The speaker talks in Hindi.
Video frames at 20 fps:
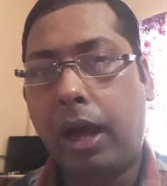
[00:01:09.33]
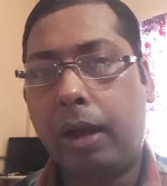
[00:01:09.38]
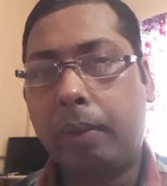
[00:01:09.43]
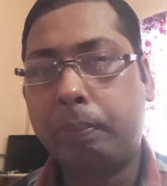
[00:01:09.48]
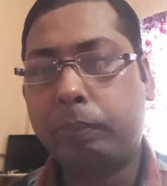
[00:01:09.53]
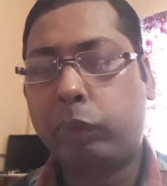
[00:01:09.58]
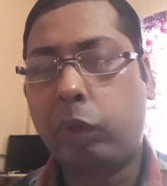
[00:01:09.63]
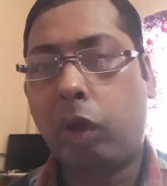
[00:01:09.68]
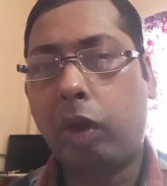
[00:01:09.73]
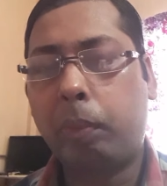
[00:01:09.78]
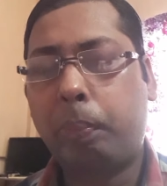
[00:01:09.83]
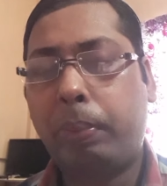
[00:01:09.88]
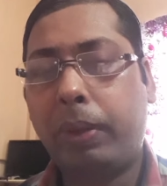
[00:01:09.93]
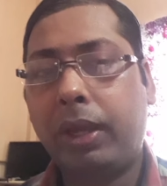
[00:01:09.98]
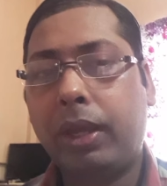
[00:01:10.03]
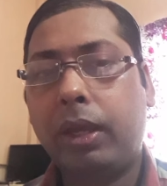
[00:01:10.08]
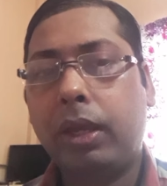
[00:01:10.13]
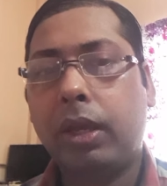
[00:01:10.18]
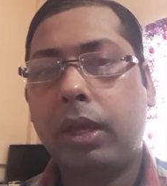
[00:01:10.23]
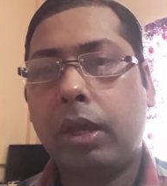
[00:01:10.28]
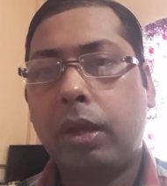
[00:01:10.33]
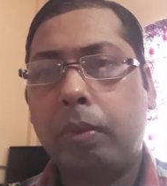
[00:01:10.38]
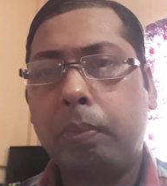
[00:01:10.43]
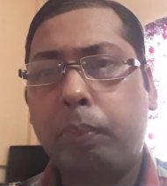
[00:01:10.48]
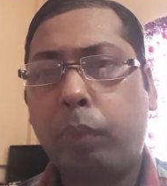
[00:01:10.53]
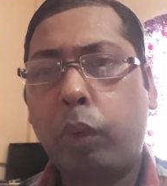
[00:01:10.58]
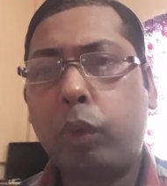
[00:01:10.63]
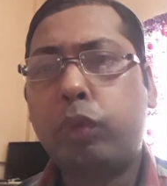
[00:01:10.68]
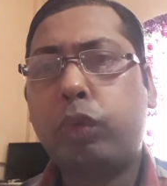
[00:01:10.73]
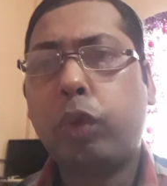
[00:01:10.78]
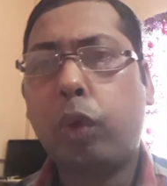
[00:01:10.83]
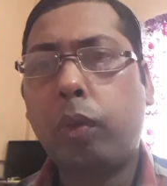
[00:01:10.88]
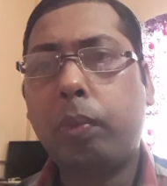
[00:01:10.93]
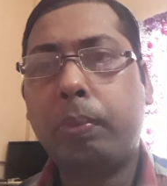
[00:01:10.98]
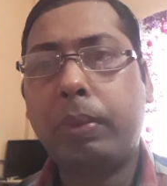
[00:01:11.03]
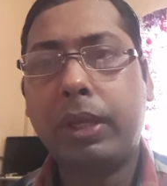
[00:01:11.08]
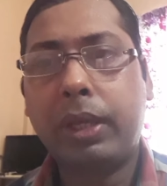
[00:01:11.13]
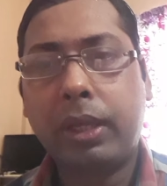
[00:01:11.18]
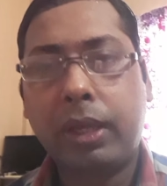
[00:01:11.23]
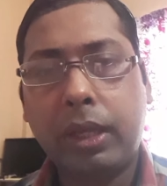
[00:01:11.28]
आमतौर पे पुरुषों
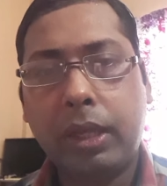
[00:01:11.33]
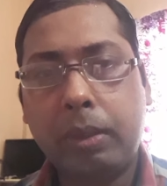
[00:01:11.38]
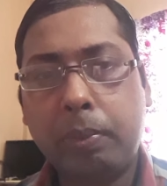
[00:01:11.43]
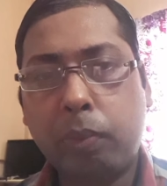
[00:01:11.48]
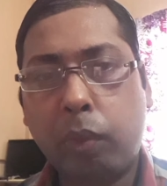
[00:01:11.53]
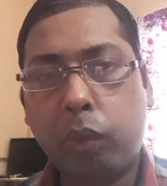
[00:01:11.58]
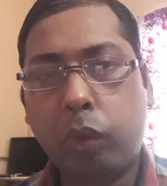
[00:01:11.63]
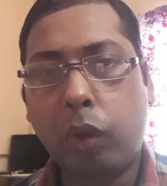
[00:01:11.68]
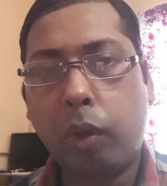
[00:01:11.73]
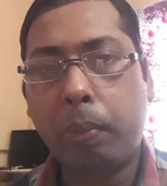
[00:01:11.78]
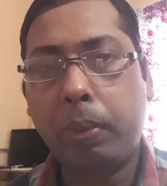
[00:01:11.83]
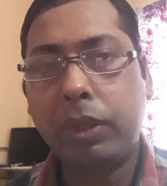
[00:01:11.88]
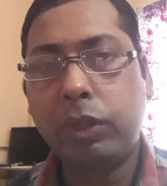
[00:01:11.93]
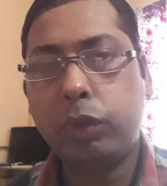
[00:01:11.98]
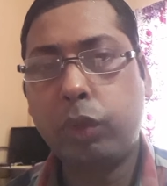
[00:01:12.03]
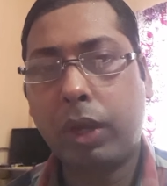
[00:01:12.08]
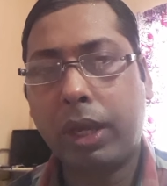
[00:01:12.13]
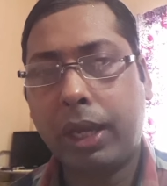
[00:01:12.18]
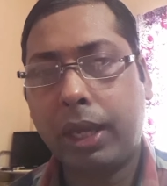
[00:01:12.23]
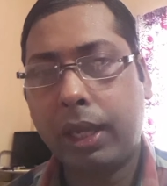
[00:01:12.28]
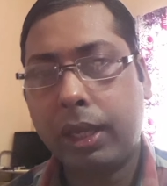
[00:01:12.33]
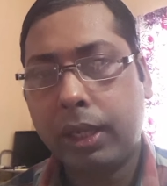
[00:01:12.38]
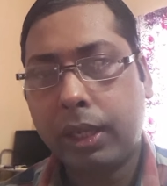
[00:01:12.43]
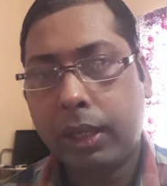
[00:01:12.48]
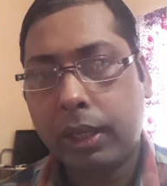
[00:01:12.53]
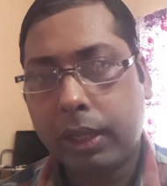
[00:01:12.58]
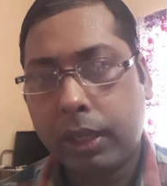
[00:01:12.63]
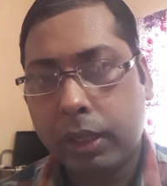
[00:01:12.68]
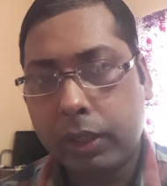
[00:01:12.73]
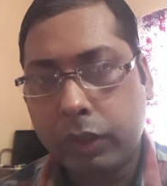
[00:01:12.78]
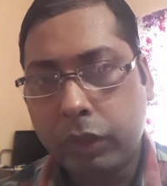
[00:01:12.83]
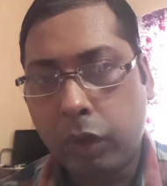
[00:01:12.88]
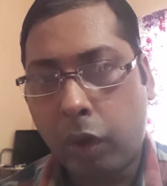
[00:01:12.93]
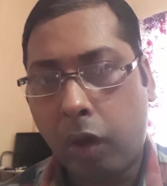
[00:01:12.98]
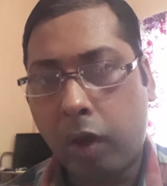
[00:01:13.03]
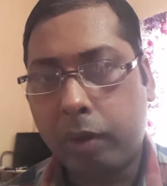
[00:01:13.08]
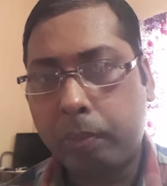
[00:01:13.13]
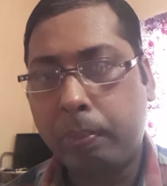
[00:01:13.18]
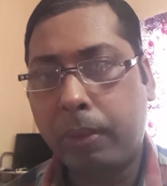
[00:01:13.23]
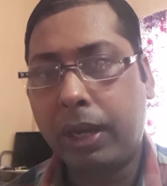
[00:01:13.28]
में हीमोग्लोबिन जो है
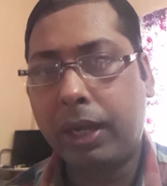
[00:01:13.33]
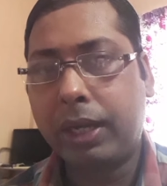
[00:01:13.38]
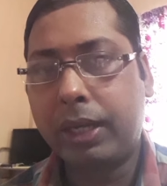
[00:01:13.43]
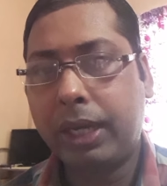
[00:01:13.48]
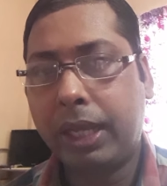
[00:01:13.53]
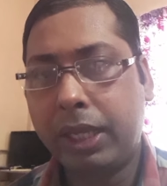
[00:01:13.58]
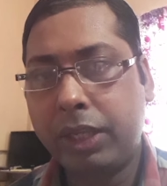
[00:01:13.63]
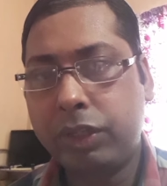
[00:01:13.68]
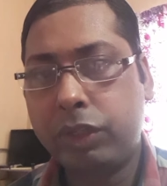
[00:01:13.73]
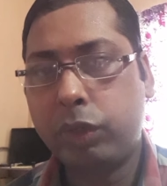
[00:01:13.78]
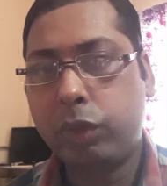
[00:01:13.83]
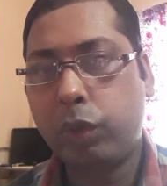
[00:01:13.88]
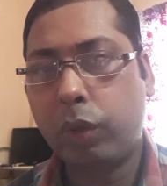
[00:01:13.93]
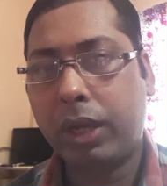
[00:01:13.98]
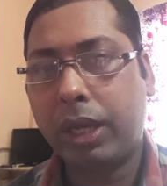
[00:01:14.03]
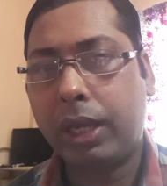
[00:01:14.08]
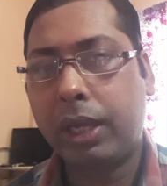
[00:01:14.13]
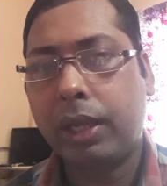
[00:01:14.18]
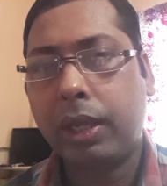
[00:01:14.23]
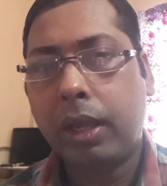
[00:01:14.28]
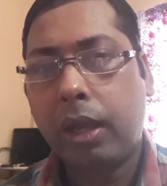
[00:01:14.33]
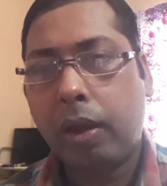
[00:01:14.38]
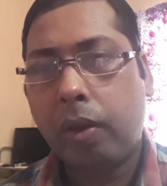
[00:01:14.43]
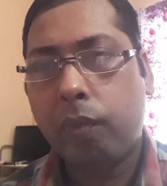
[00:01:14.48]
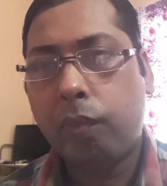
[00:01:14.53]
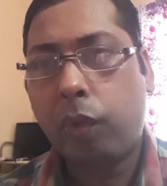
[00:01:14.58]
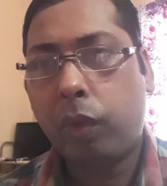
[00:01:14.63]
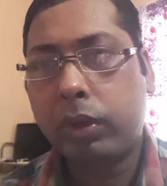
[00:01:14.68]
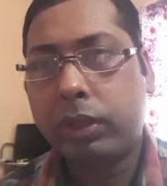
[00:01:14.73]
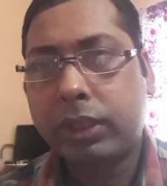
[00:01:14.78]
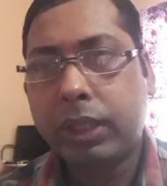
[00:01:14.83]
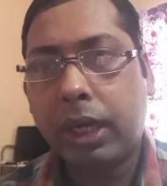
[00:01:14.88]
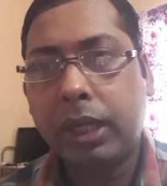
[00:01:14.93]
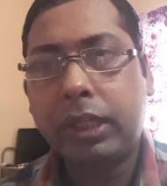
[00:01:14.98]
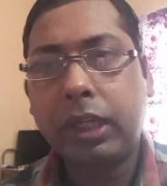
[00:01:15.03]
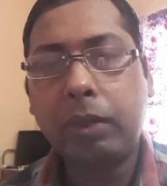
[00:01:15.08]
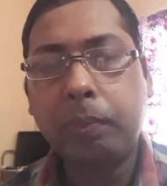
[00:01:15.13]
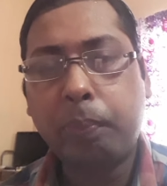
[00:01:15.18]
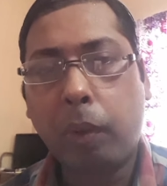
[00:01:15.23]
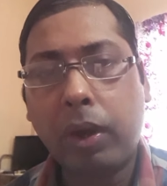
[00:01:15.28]
नॉर्मल रेंज जो है वो
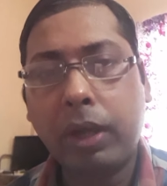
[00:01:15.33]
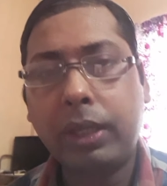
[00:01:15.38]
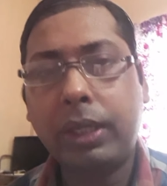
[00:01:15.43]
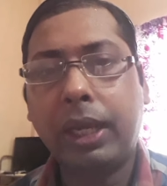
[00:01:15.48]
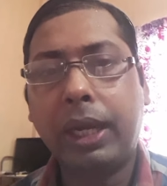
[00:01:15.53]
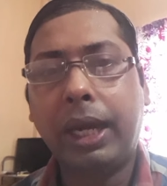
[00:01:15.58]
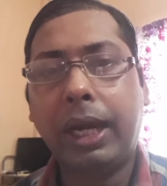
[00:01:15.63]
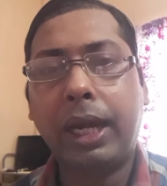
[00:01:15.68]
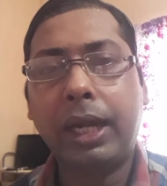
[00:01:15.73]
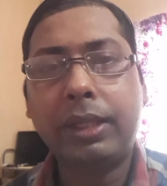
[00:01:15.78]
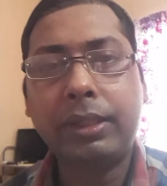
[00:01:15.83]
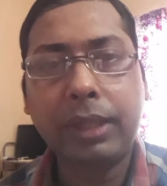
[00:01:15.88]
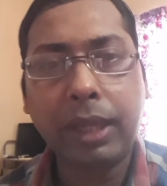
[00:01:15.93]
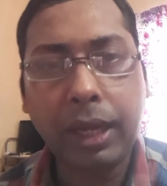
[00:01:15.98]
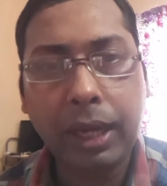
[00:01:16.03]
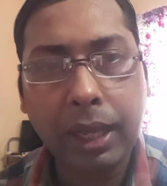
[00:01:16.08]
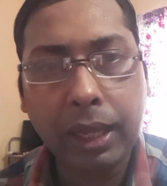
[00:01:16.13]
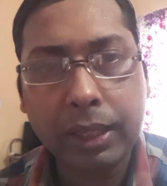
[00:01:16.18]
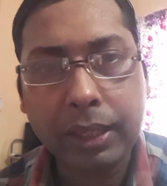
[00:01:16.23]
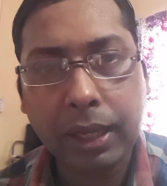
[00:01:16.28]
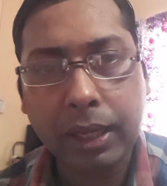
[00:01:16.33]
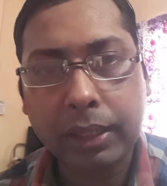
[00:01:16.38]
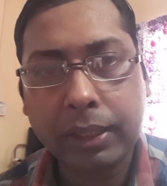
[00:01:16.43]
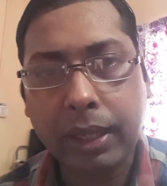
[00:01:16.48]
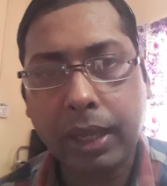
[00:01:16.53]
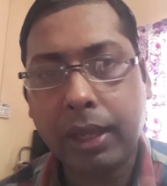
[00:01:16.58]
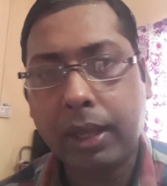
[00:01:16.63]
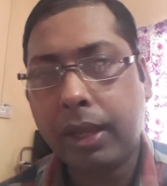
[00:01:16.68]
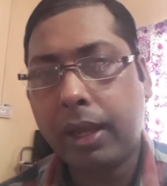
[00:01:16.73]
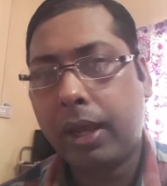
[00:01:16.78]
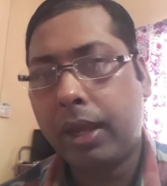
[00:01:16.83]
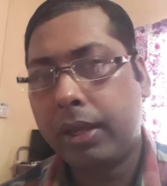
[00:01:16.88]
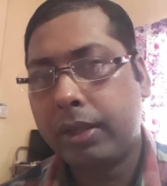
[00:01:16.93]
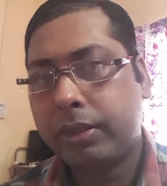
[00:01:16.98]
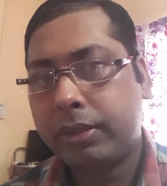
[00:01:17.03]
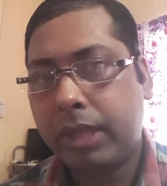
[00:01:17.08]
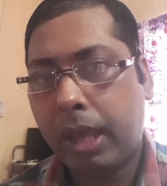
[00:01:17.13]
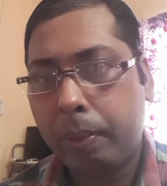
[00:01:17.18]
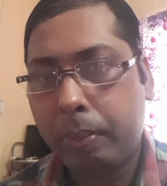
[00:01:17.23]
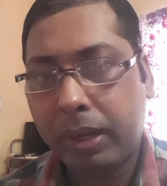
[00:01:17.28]
13.8 से लेकर के
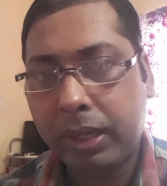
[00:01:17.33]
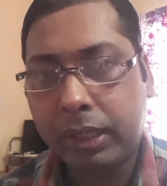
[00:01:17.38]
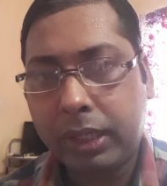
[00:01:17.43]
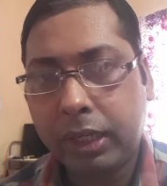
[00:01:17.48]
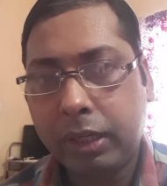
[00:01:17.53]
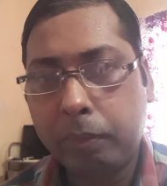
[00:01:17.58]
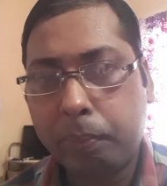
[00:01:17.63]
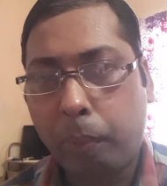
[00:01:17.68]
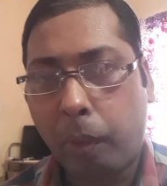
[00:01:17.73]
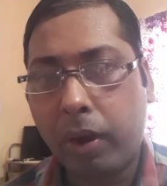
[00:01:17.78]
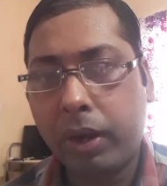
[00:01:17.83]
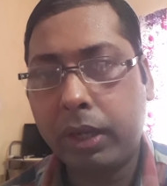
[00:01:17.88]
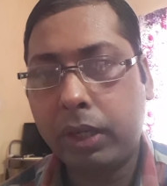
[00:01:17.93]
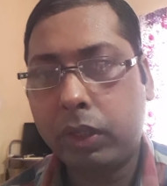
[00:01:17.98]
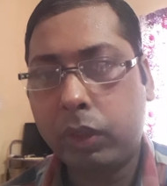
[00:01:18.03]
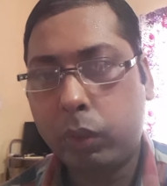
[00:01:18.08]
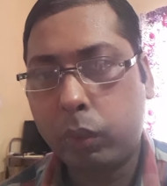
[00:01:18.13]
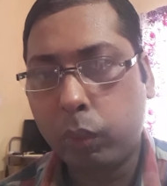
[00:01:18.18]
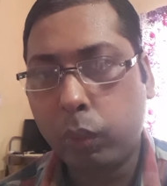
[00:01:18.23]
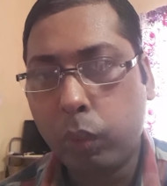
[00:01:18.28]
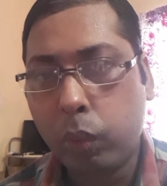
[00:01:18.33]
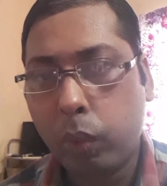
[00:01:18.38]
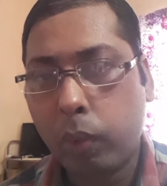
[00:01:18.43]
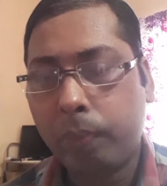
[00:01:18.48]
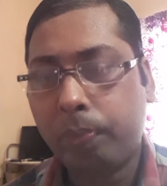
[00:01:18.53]
17.2